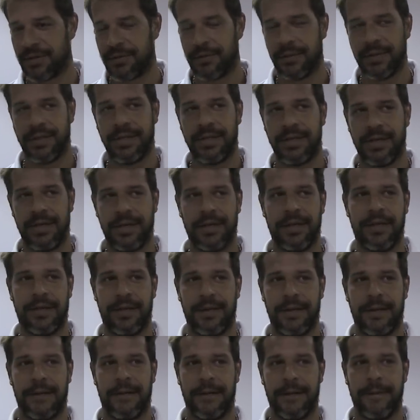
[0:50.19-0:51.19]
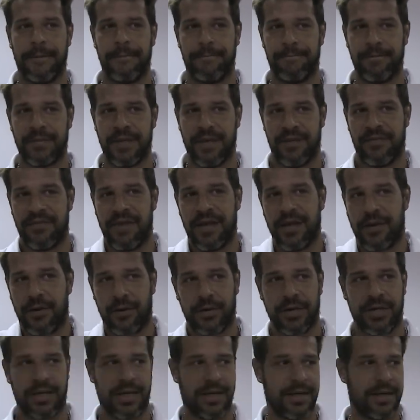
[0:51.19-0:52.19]
quindi è vero
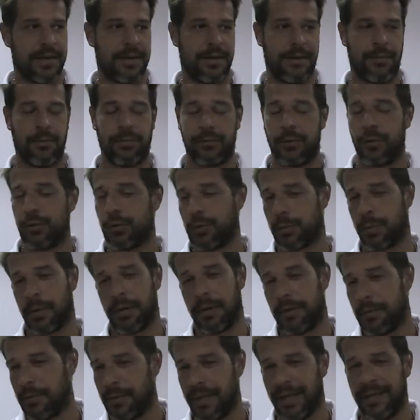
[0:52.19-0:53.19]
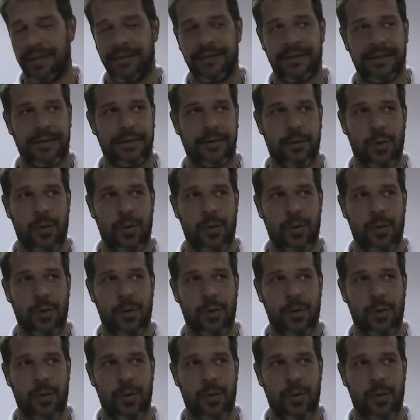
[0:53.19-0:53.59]
che molto probabilmente,